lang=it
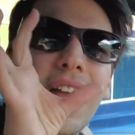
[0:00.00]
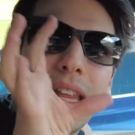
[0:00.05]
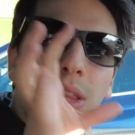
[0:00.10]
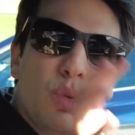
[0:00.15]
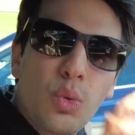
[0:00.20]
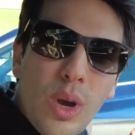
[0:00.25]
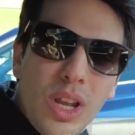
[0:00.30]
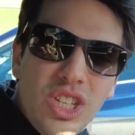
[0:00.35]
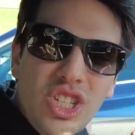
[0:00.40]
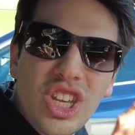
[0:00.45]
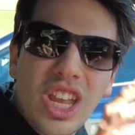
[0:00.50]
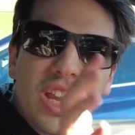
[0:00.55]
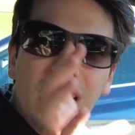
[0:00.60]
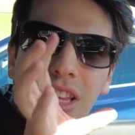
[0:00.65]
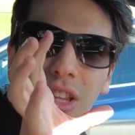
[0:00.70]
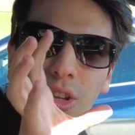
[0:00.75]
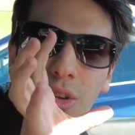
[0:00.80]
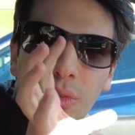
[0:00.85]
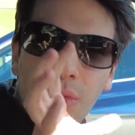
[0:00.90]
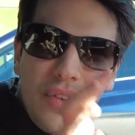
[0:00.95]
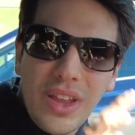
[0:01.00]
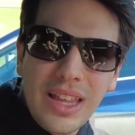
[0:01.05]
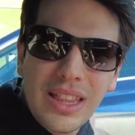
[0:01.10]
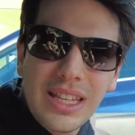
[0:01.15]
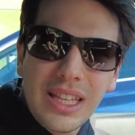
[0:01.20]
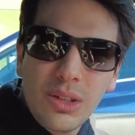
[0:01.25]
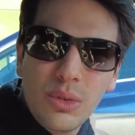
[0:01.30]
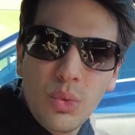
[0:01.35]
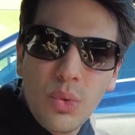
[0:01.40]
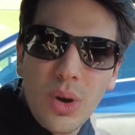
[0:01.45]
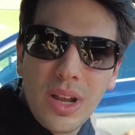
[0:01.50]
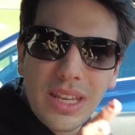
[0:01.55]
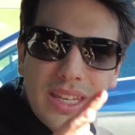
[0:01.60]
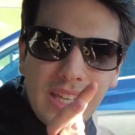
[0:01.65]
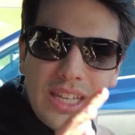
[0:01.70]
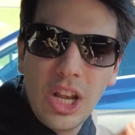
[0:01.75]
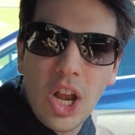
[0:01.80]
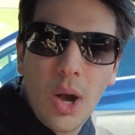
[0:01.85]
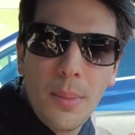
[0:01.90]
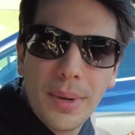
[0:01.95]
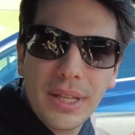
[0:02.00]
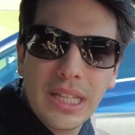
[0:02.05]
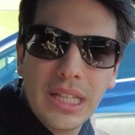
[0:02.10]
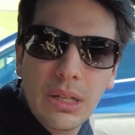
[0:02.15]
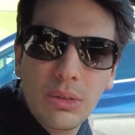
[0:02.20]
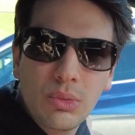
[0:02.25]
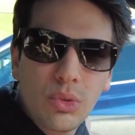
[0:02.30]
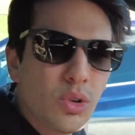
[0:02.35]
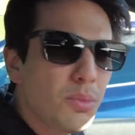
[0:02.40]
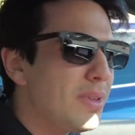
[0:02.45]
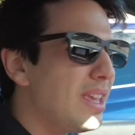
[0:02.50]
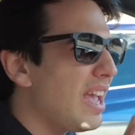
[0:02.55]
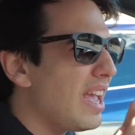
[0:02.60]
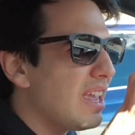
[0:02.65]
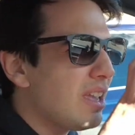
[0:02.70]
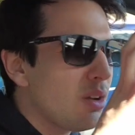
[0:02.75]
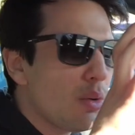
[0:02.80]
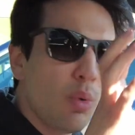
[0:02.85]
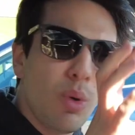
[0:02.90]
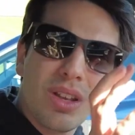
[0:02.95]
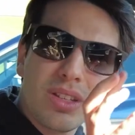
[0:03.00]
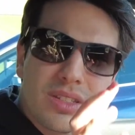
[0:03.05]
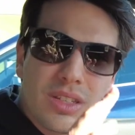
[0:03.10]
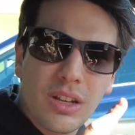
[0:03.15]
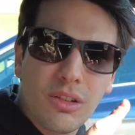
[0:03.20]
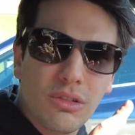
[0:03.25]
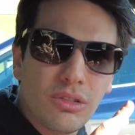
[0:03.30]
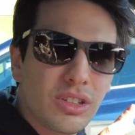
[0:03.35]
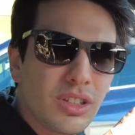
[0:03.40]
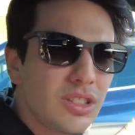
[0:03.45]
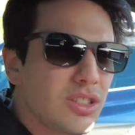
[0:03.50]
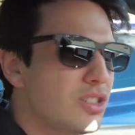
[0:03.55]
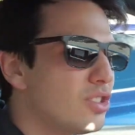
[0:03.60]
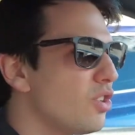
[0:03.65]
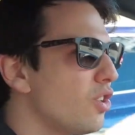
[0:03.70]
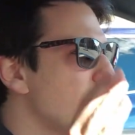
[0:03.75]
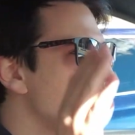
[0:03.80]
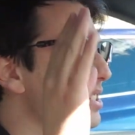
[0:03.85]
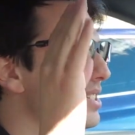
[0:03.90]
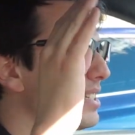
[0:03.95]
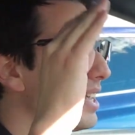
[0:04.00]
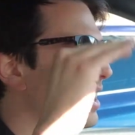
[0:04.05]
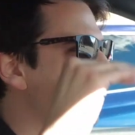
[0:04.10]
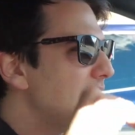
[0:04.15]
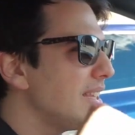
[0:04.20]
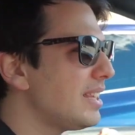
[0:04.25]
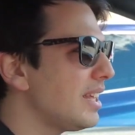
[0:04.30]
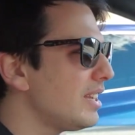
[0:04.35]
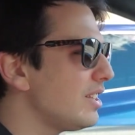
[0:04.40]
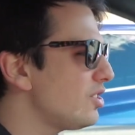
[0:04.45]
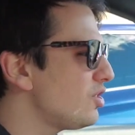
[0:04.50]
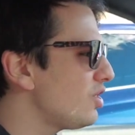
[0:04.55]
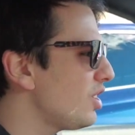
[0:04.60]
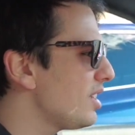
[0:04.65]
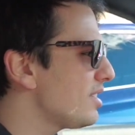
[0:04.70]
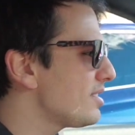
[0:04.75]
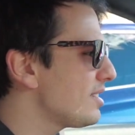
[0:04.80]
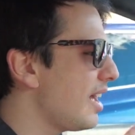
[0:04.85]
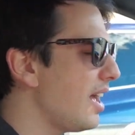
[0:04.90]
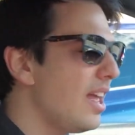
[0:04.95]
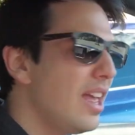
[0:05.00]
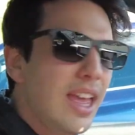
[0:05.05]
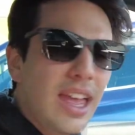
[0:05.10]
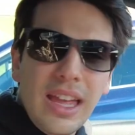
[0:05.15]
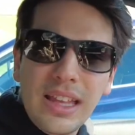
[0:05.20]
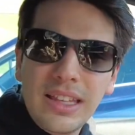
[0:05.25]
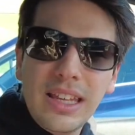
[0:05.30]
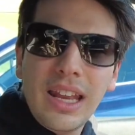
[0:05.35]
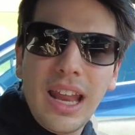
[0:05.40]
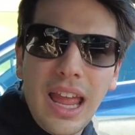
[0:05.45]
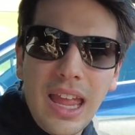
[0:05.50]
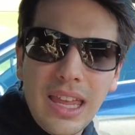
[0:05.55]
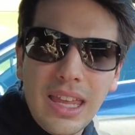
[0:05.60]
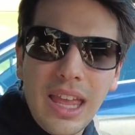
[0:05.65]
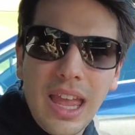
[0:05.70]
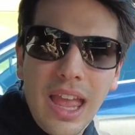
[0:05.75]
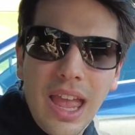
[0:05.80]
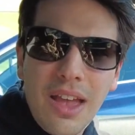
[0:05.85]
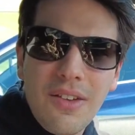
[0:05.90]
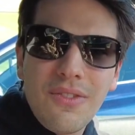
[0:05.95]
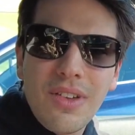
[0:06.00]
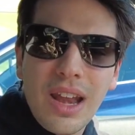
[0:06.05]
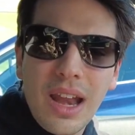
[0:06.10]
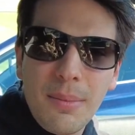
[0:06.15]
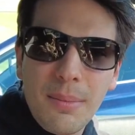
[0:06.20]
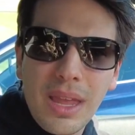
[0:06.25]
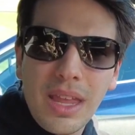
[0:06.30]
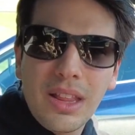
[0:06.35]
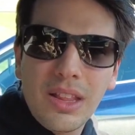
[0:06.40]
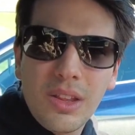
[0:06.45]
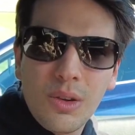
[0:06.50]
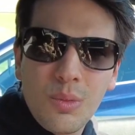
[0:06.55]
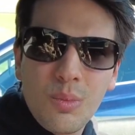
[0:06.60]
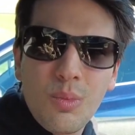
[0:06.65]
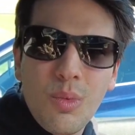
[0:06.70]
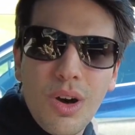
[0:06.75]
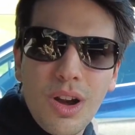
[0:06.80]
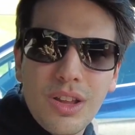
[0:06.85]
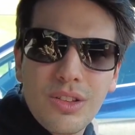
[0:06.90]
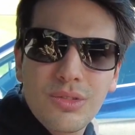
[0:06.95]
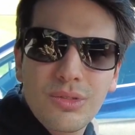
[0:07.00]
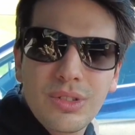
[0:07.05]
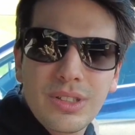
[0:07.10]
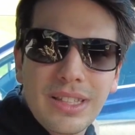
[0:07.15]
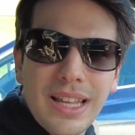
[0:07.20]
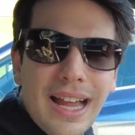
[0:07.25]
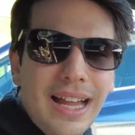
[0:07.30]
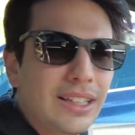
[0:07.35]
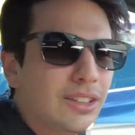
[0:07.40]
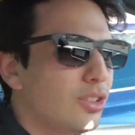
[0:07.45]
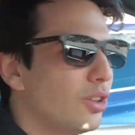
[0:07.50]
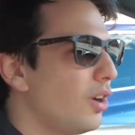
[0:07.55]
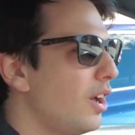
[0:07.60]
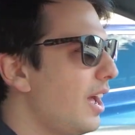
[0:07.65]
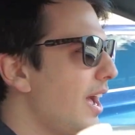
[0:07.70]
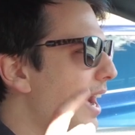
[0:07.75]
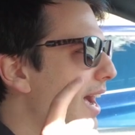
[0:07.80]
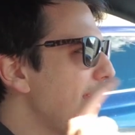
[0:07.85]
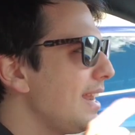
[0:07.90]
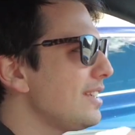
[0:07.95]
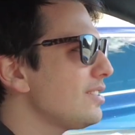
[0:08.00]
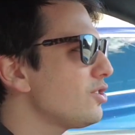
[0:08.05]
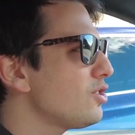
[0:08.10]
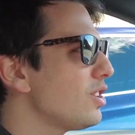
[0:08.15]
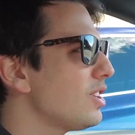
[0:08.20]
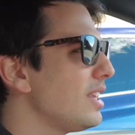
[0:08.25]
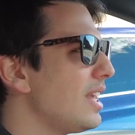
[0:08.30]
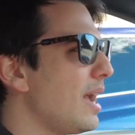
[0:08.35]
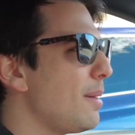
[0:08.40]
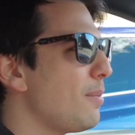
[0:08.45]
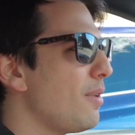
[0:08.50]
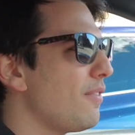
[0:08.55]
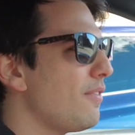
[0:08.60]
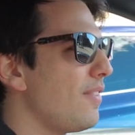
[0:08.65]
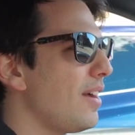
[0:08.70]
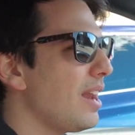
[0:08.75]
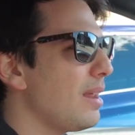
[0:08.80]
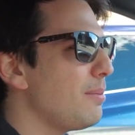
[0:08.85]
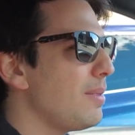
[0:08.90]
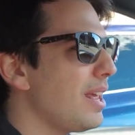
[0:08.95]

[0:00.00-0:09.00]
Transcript: 222 km di autonomia in queste condizioni salita e discesa. Direi che è veramente un buon risultato. Adesso andiamo a fare